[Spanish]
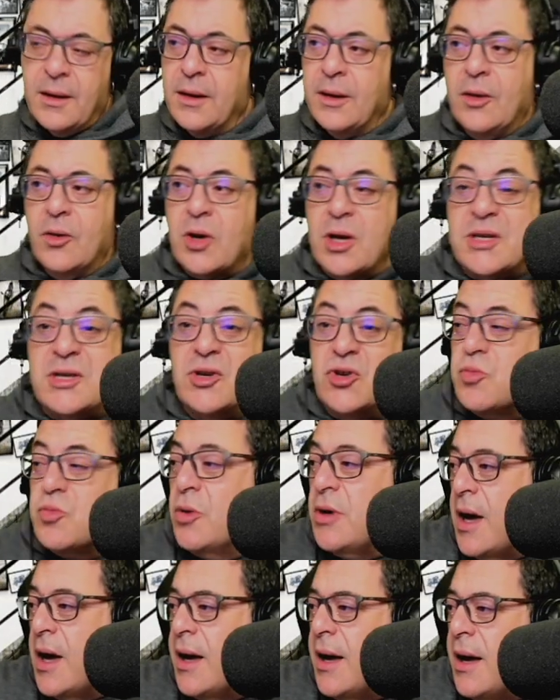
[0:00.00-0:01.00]
Y ahora sí, os
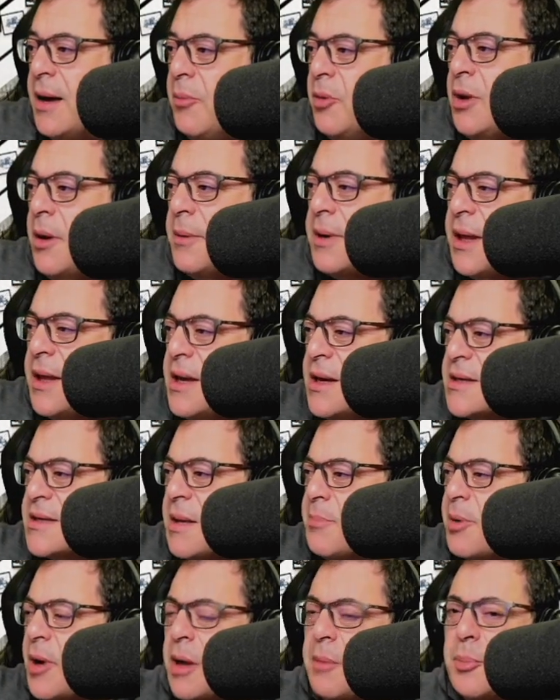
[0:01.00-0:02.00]
voy a, voy a ver quién
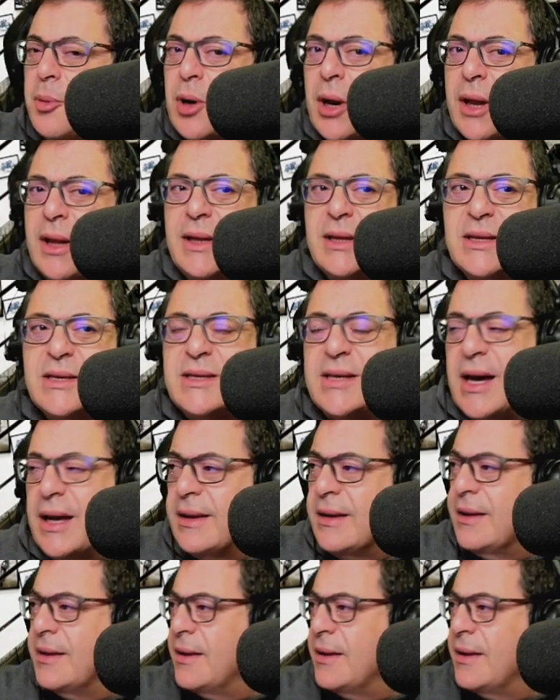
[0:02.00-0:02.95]
está por aquí por el chat.